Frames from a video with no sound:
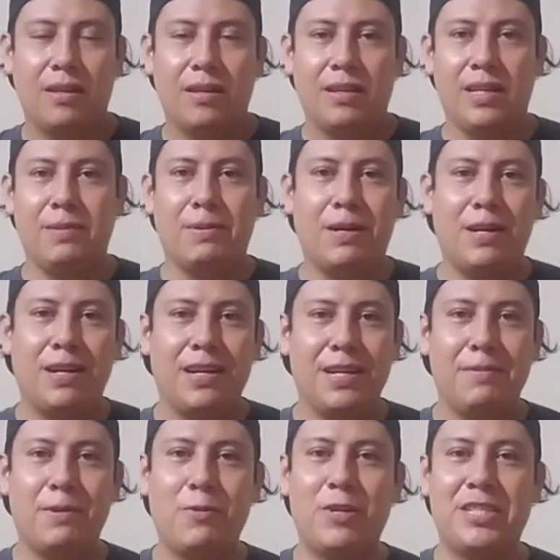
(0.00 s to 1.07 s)
Iba,
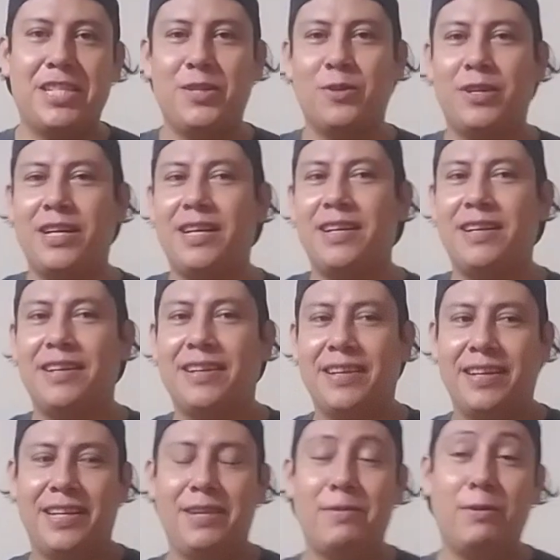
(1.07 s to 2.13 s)
iba una señora,
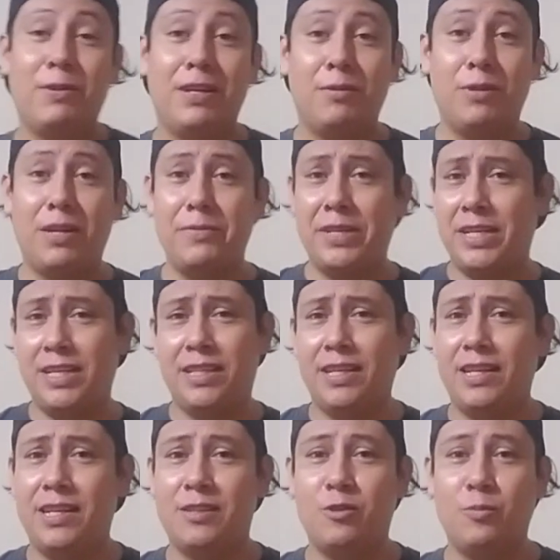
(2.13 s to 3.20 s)
iba una, una viejita
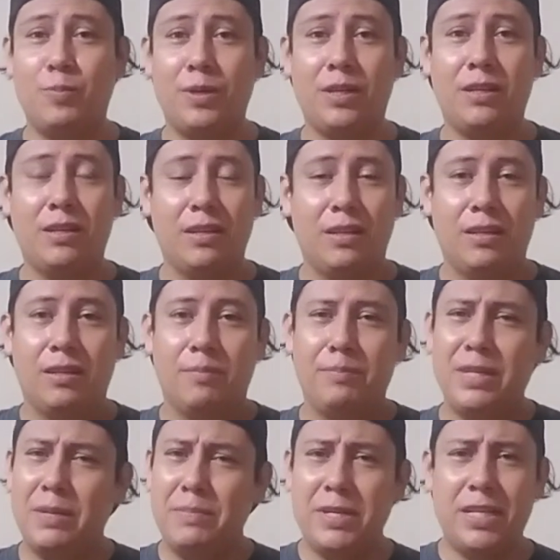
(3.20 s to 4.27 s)
en el súper,
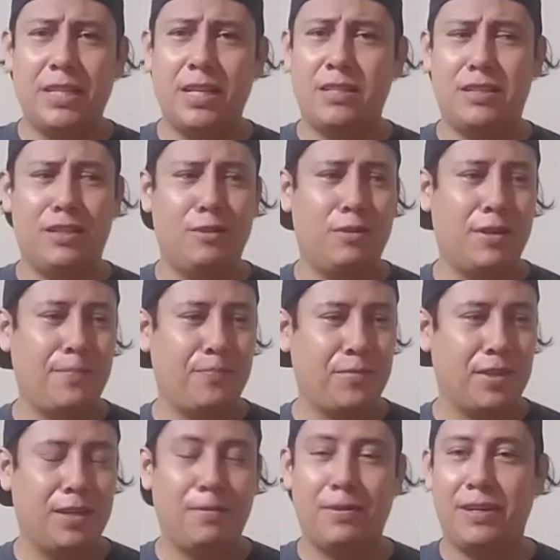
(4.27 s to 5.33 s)
bien viejita la señora,
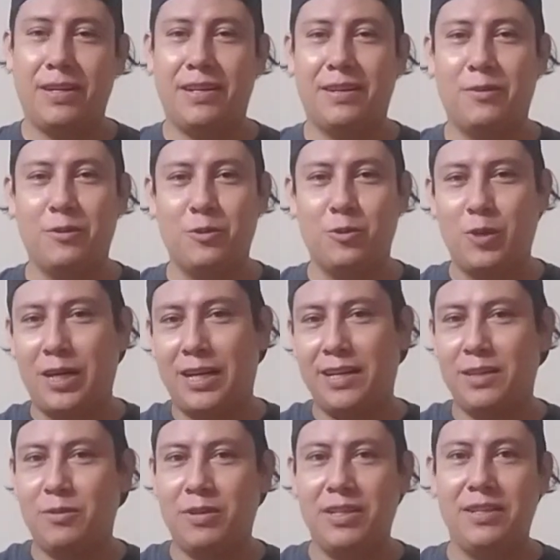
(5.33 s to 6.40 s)
iba con su
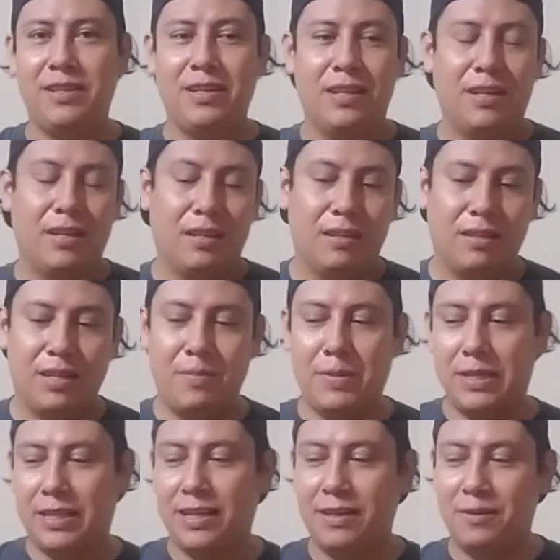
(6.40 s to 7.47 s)
carrito ahí de
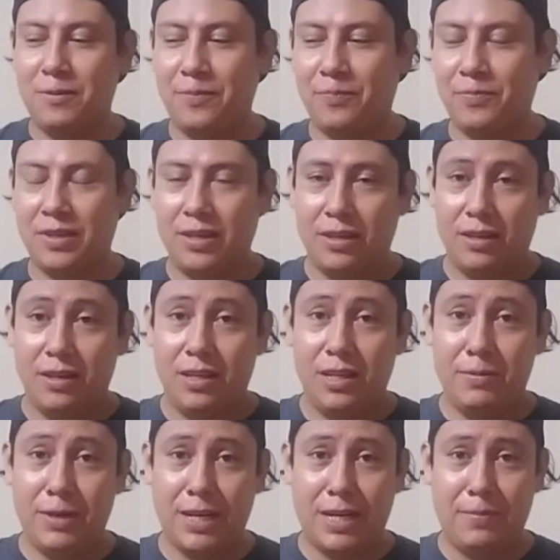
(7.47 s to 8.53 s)
mandado,
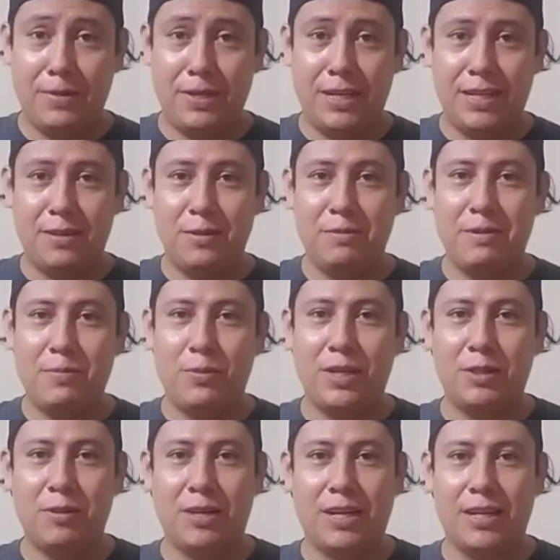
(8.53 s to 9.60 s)
iba caminando, iba
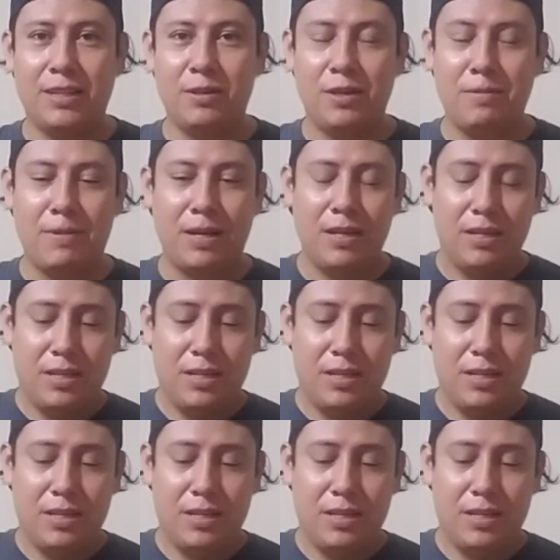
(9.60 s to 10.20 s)
empujando el carrito, iba...